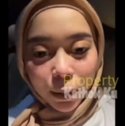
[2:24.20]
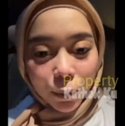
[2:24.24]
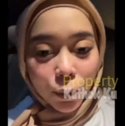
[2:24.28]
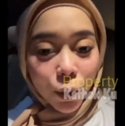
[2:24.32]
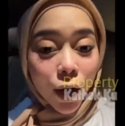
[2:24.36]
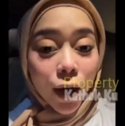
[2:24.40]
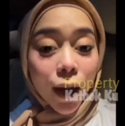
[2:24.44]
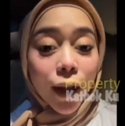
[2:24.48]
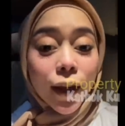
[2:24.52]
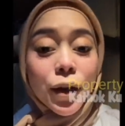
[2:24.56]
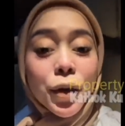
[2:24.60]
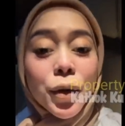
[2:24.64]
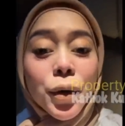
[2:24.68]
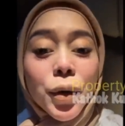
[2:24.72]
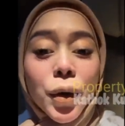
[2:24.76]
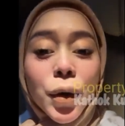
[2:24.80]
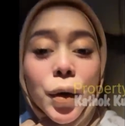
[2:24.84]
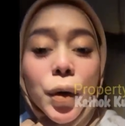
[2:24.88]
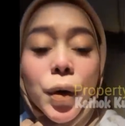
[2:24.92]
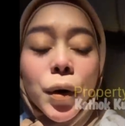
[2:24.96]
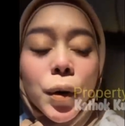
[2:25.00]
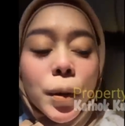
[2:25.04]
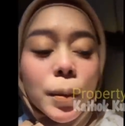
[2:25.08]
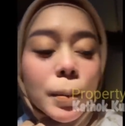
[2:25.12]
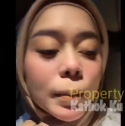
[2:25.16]
milik
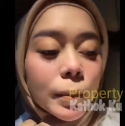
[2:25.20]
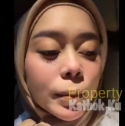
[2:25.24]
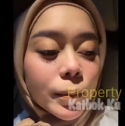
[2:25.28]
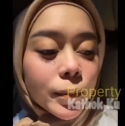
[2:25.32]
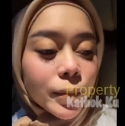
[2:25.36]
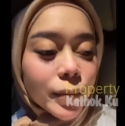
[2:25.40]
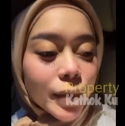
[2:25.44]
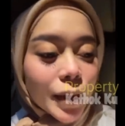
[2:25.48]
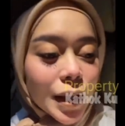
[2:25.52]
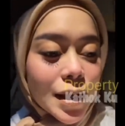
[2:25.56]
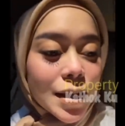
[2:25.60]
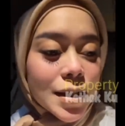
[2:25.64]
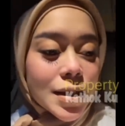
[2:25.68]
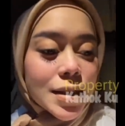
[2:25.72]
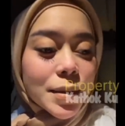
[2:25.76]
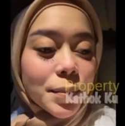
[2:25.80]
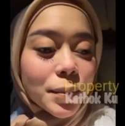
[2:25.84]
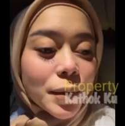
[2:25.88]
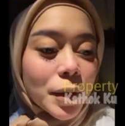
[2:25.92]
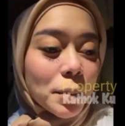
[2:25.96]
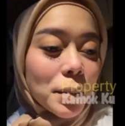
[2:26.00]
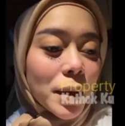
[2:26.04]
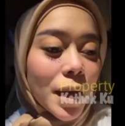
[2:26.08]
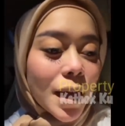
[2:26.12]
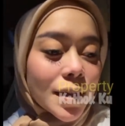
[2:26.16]
Bang
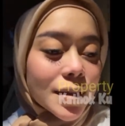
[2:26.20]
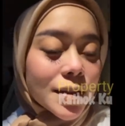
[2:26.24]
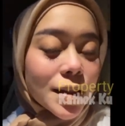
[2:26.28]
B.